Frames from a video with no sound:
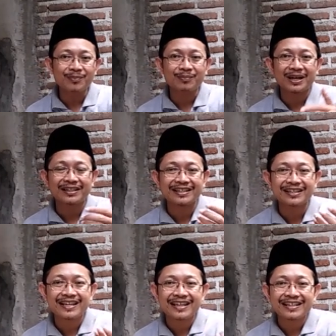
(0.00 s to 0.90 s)

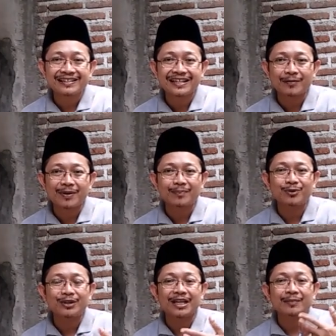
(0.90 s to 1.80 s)
Bagi
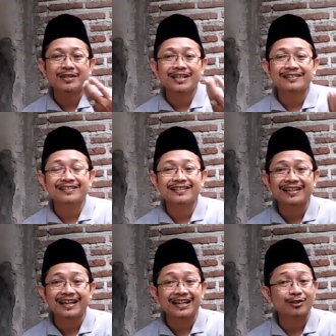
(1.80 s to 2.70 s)
siapapun yang
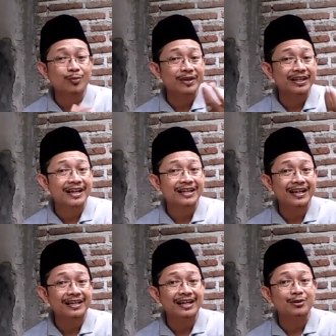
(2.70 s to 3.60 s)
menyaksikan atau
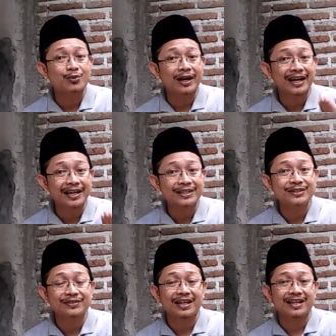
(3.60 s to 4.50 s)
mendengarkan lagu
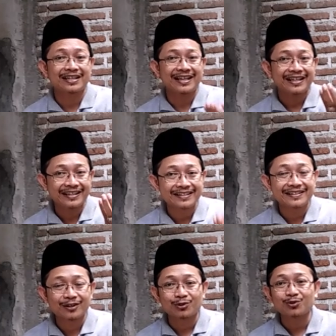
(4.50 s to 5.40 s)
Aisyah
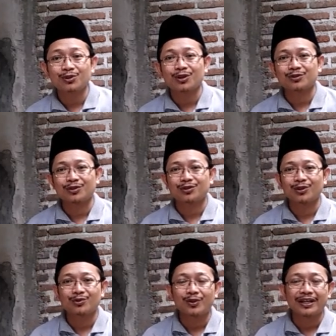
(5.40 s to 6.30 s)
istri Rasulullah
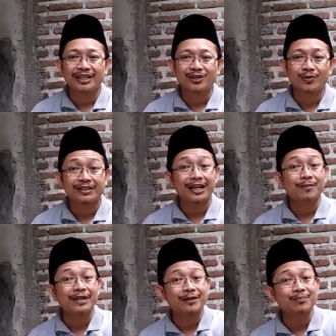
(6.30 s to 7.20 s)
Shallallahu Alaihi
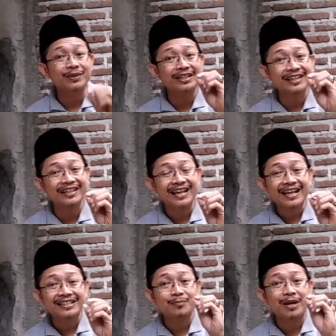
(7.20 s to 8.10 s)
Wasallam dan pingin
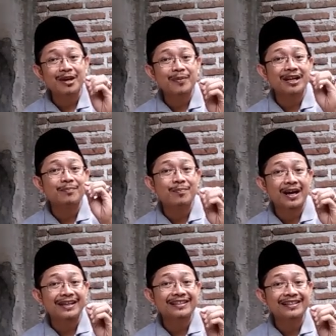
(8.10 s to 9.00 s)
sebagaimana
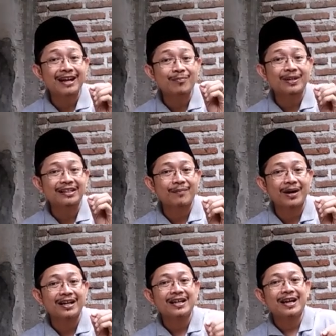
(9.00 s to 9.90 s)
bait yang
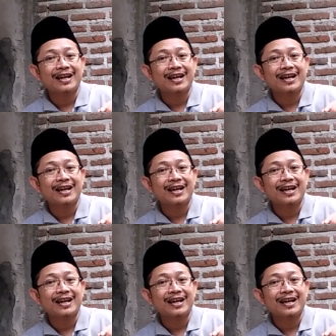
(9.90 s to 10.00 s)
pertama